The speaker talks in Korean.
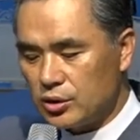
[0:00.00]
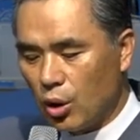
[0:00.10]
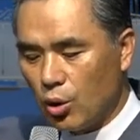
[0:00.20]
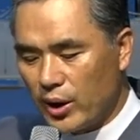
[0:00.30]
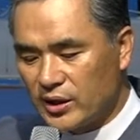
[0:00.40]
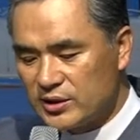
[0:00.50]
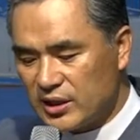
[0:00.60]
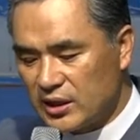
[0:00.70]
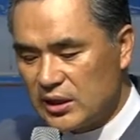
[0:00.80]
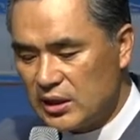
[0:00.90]
영원한
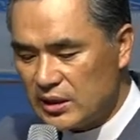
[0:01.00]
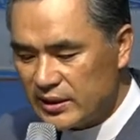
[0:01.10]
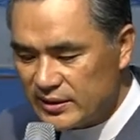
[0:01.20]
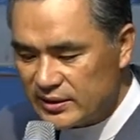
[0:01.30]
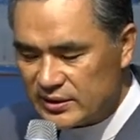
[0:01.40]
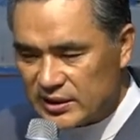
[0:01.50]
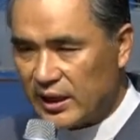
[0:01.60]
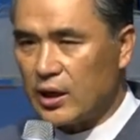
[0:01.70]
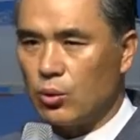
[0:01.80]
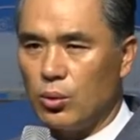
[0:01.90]
생을
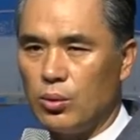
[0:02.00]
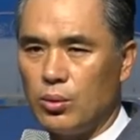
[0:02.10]
살라고